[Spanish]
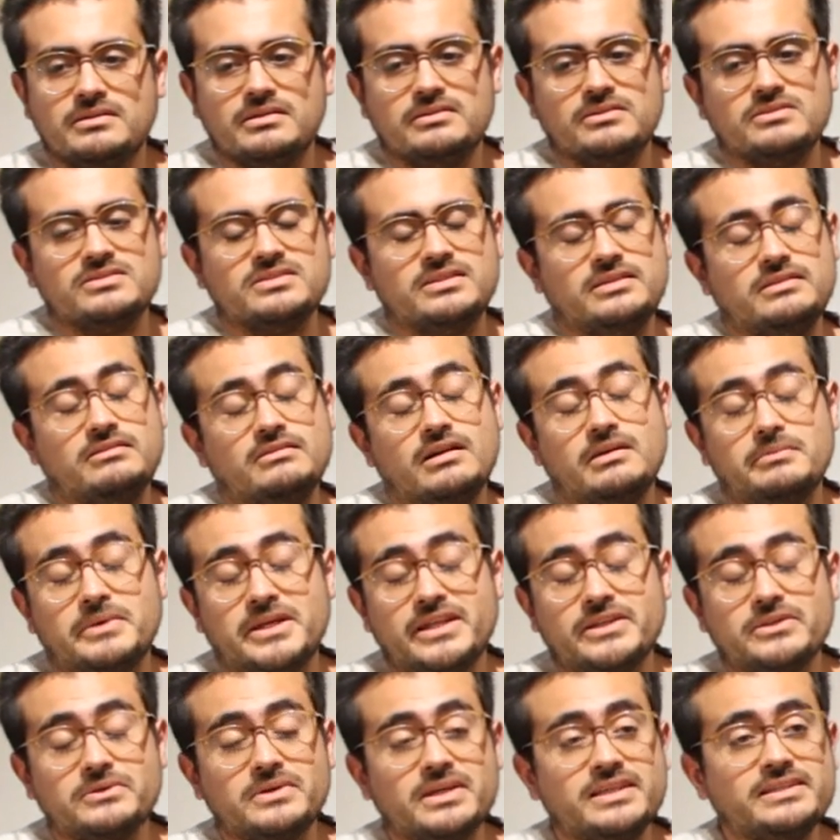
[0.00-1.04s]
no sé, los
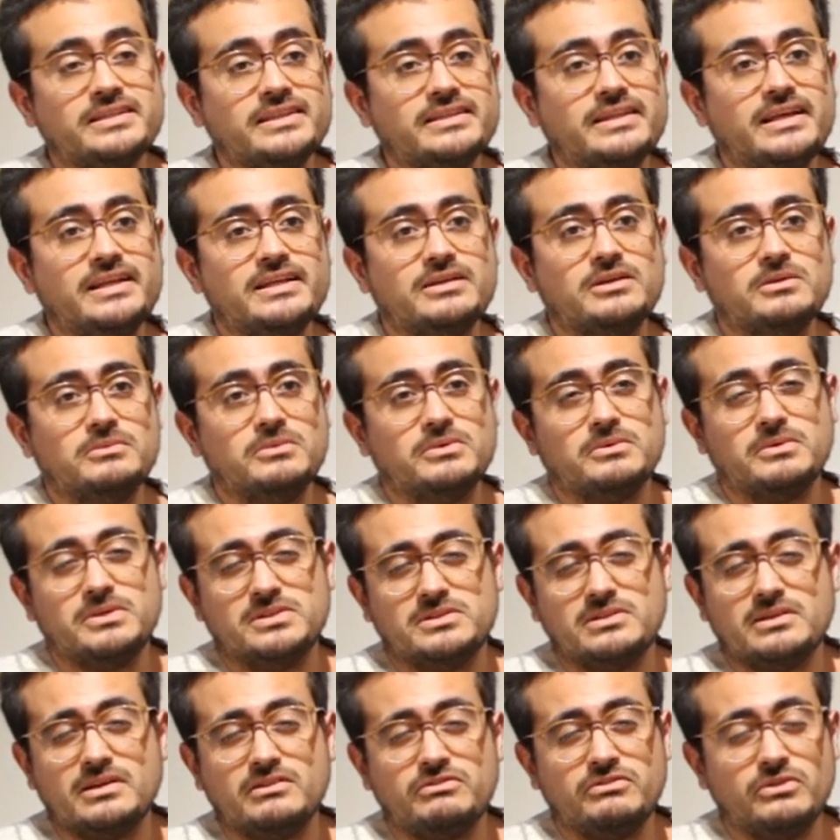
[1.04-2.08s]
aparatos estatales como en
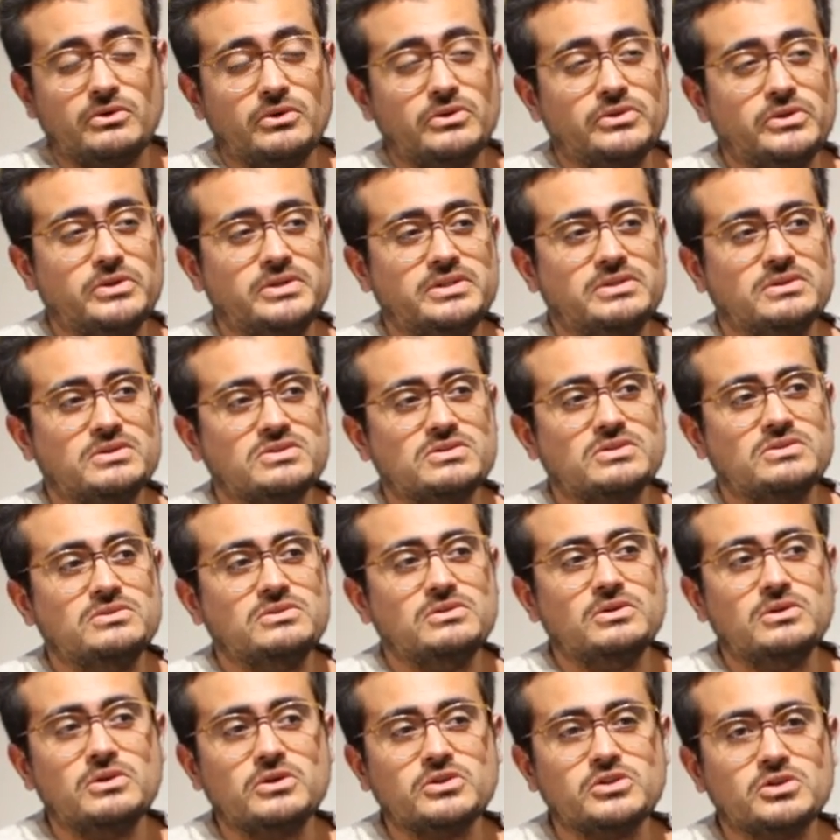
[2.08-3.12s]
cuanto a fondos y todo eso
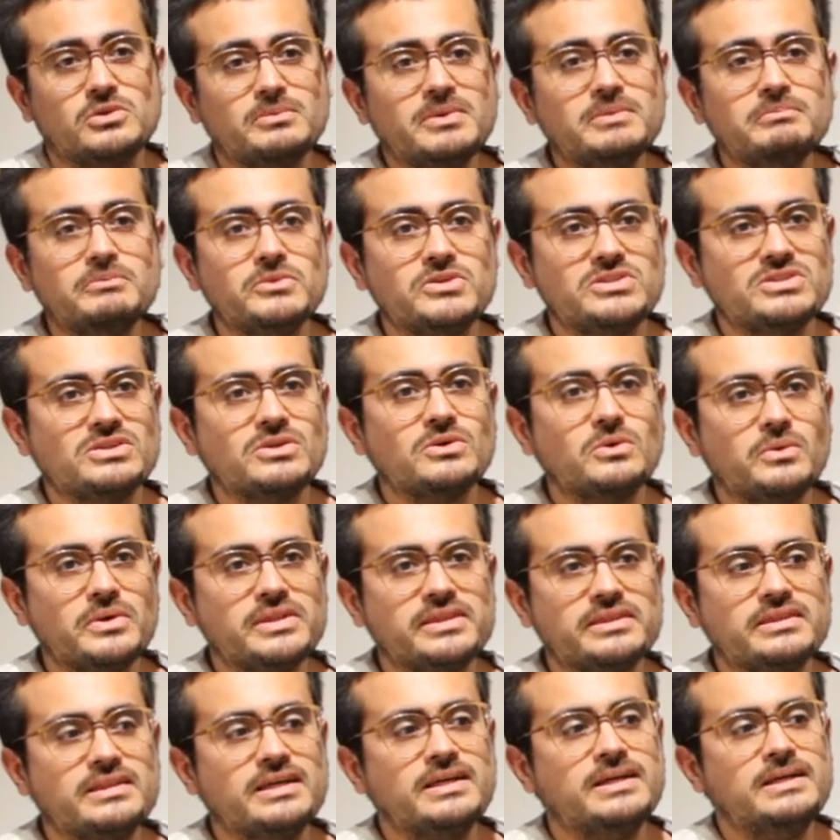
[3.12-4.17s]
no los toman mucho en
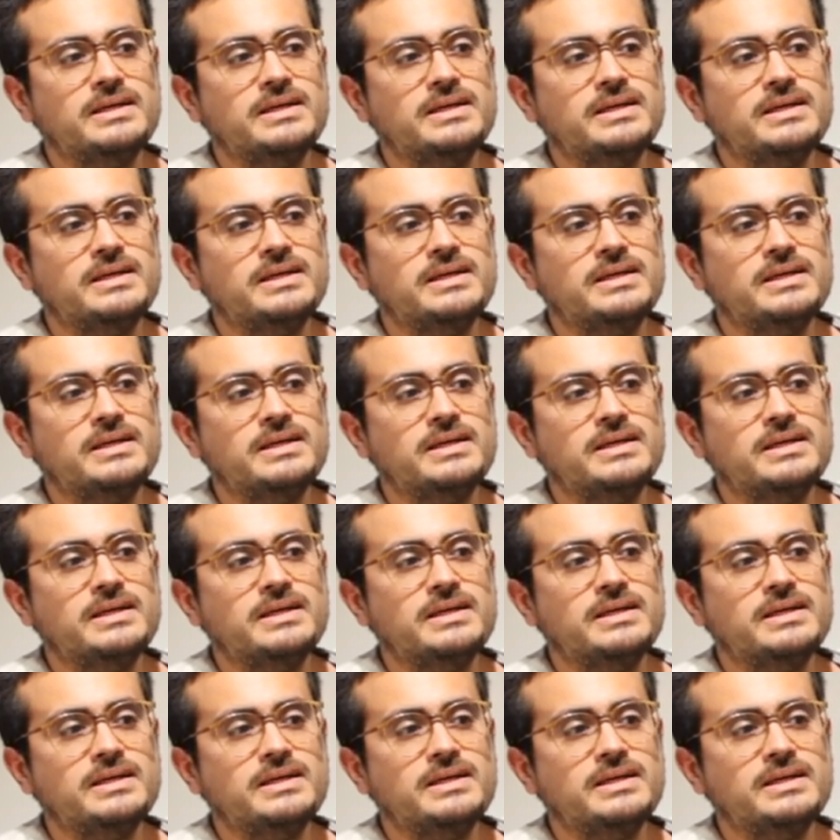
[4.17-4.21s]
cuenta